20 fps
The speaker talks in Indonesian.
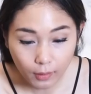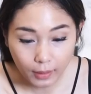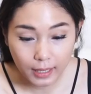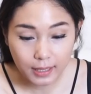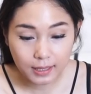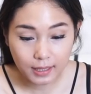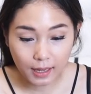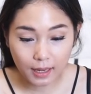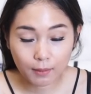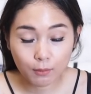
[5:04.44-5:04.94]
oke
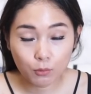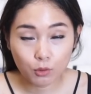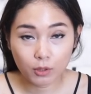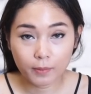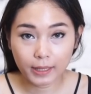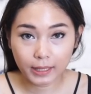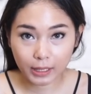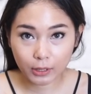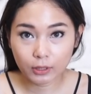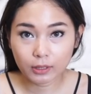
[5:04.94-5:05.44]
sekarang bulu
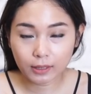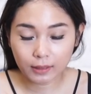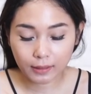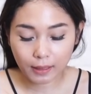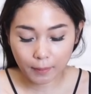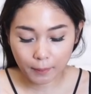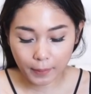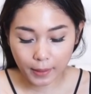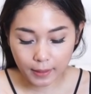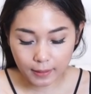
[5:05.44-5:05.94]
mata udah
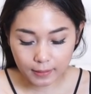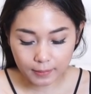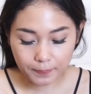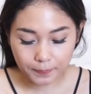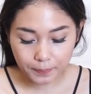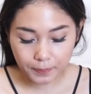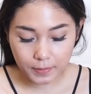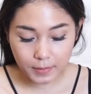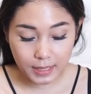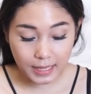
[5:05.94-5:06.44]
tertempel
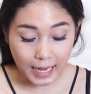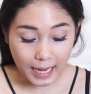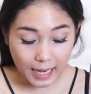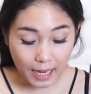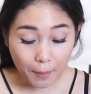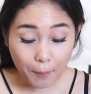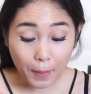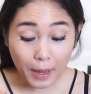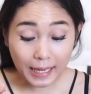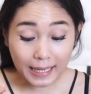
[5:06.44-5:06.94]

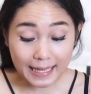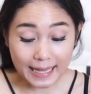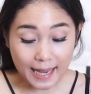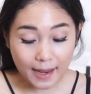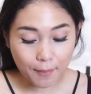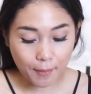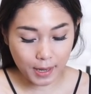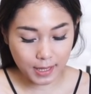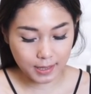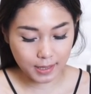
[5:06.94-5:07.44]
sekarang
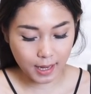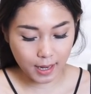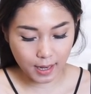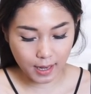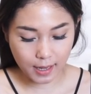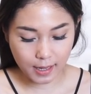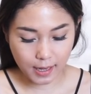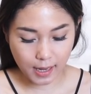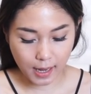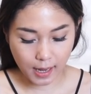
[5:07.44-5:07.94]
bagian
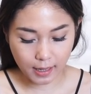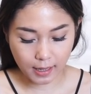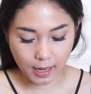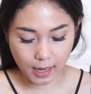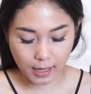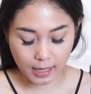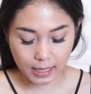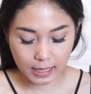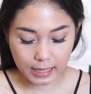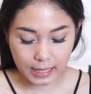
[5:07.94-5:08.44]
maskaranya
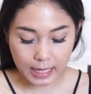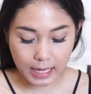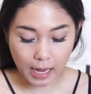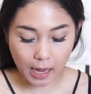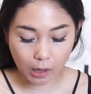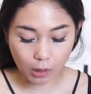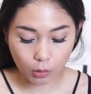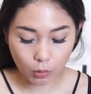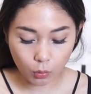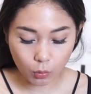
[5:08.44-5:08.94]
nah ini
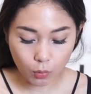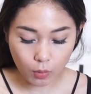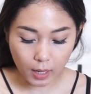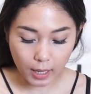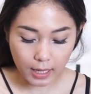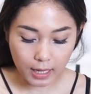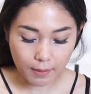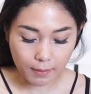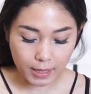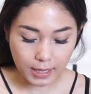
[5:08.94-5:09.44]
aku
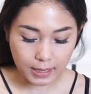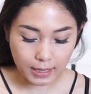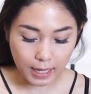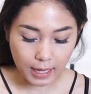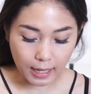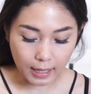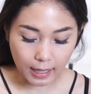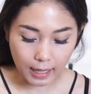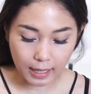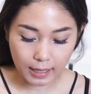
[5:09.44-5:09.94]
ada
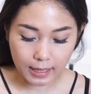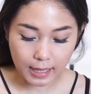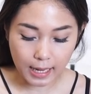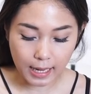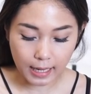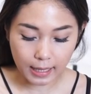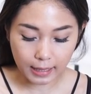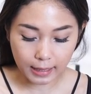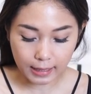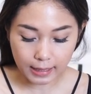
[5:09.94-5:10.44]
maskara
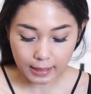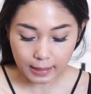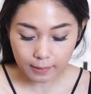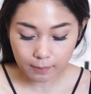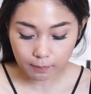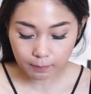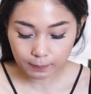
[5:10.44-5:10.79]
dari